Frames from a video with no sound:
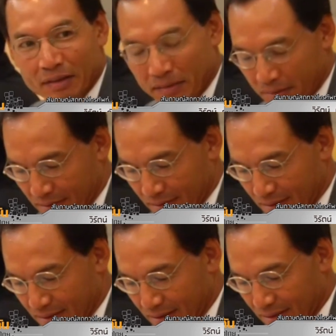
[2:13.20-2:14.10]
กสิบประ
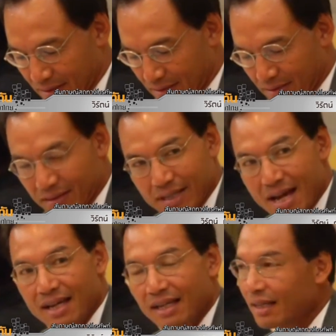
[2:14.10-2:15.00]
มาณ 16 ท่านใช่ไห
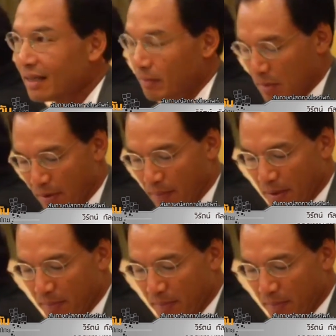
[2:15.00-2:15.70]
มคะที่จะมารับท